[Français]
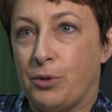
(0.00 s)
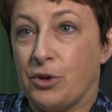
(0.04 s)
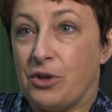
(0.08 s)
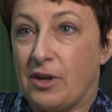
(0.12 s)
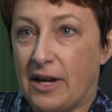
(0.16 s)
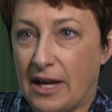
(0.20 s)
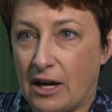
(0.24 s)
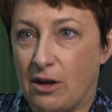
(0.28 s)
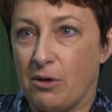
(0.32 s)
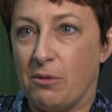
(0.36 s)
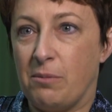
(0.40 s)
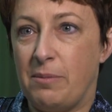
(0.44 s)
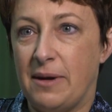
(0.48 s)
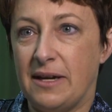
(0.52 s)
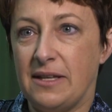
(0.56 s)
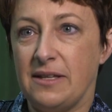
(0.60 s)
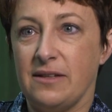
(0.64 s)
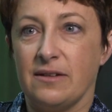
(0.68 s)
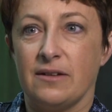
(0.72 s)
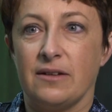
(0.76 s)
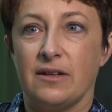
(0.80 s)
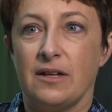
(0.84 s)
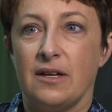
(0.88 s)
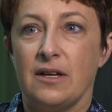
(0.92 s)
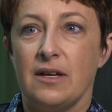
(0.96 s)
Pendant la
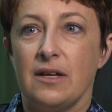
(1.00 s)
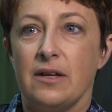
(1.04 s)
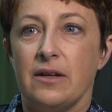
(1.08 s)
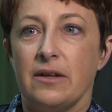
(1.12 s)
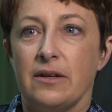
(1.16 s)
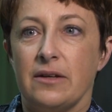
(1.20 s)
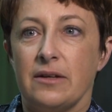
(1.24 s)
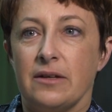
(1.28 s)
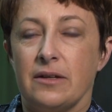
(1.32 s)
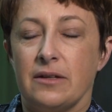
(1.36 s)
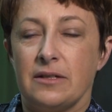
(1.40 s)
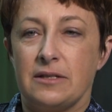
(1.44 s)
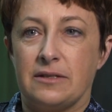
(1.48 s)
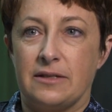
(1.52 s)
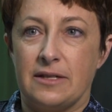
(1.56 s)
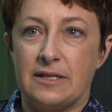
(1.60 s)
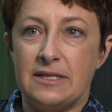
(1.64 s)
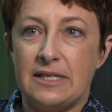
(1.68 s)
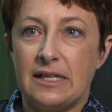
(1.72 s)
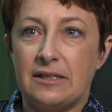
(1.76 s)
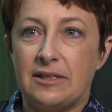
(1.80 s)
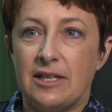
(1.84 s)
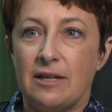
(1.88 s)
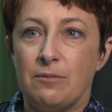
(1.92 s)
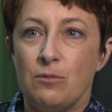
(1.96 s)
campagne, c'était
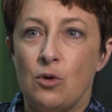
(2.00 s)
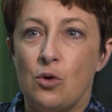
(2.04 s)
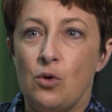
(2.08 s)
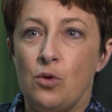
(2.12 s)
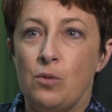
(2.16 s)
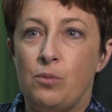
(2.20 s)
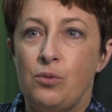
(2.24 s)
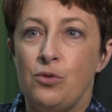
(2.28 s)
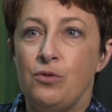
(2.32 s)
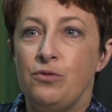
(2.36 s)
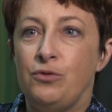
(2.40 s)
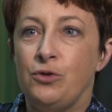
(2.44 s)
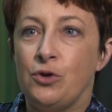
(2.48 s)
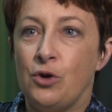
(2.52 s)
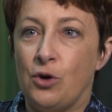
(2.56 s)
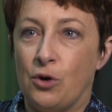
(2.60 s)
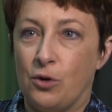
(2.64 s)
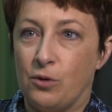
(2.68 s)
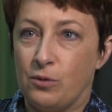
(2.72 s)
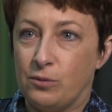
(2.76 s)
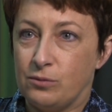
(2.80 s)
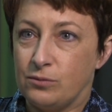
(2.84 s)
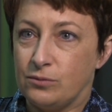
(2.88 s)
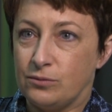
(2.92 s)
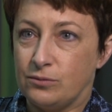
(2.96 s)
certainement le plus
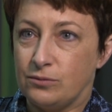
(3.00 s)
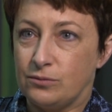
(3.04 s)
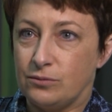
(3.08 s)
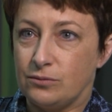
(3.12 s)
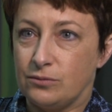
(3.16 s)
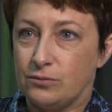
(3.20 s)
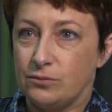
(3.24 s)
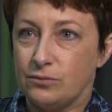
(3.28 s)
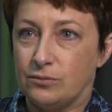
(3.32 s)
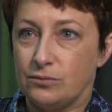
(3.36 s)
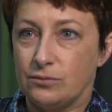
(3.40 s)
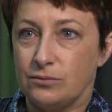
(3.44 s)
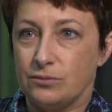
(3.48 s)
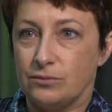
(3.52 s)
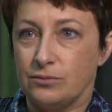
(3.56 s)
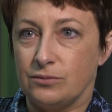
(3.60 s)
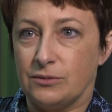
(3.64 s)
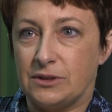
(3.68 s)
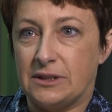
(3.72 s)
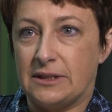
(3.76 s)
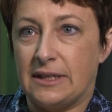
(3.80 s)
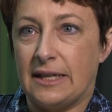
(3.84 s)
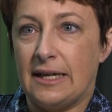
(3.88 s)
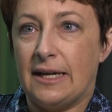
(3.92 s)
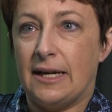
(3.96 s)
violent.
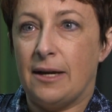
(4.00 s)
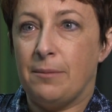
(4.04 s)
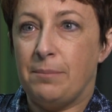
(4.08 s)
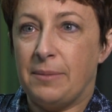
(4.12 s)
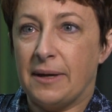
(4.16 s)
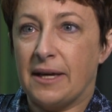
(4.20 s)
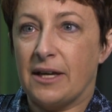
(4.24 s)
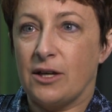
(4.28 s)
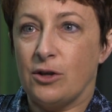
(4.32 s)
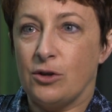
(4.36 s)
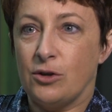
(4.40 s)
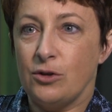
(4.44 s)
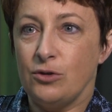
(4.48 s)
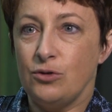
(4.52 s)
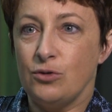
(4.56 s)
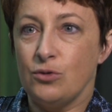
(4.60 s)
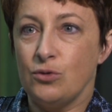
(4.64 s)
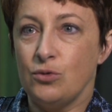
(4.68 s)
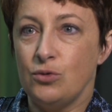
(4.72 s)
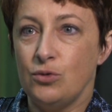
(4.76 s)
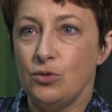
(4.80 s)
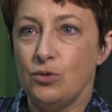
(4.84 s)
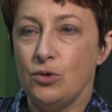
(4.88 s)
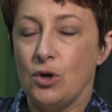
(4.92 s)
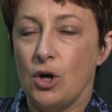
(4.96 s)
C'était la période
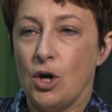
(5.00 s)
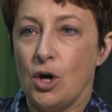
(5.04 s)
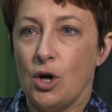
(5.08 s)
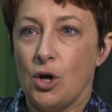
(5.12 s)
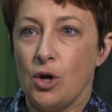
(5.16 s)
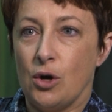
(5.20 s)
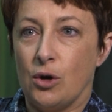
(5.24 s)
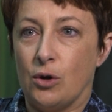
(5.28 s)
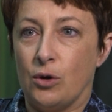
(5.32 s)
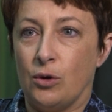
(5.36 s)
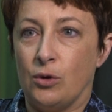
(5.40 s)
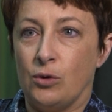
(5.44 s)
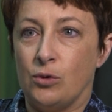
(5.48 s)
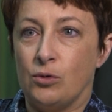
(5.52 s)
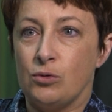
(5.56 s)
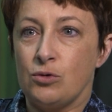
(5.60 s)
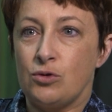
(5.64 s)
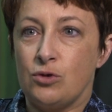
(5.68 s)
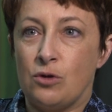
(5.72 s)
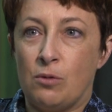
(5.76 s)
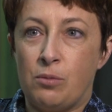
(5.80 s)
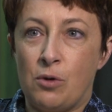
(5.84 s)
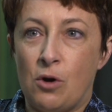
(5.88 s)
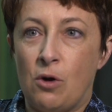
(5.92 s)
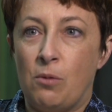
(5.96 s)
où euh, on
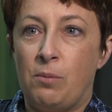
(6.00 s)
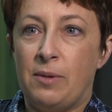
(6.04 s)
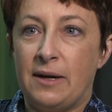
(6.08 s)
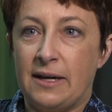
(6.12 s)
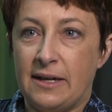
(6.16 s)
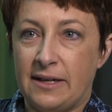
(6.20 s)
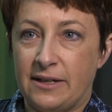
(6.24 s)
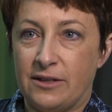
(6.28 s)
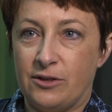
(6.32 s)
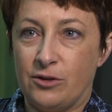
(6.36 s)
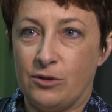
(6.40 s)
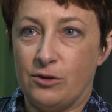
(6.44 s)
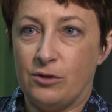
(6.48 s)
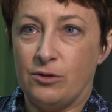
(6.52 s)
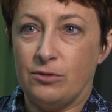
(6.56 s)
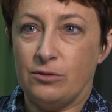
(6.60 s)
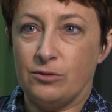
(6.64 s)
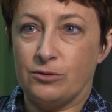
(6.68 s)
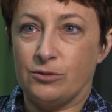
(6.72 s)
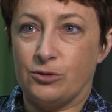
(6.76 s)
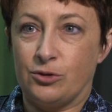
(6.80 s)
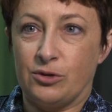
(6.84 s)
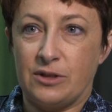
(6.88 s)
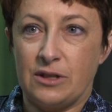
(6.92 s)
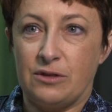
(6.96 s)
s'en prend plein les dents
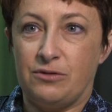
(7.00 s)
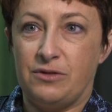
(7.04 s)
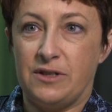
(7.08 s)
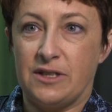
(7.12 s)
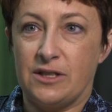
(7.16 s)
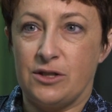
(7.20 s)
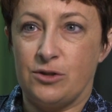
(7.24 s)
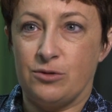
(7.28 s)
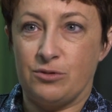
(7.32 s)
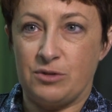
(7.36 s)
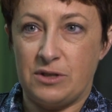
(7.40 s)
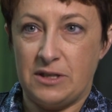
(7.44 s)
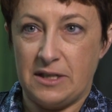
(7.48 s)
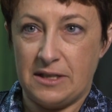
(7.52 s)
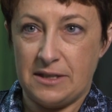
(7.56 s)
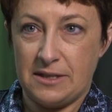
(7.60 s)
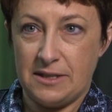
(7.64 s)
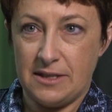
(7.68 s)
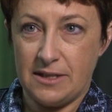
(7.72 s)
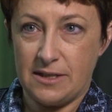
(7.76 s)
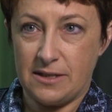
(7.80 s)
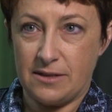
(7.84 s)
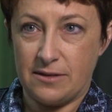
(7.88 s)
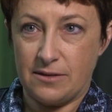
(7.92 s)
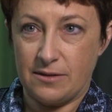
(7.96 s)
de réflexions
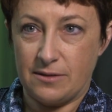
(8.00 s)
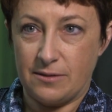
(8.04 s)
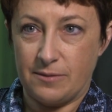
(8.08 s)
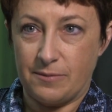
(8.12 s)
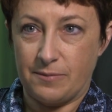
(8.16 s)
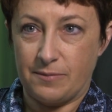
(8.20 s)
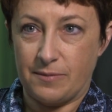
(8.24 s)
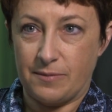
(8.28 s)
sexistes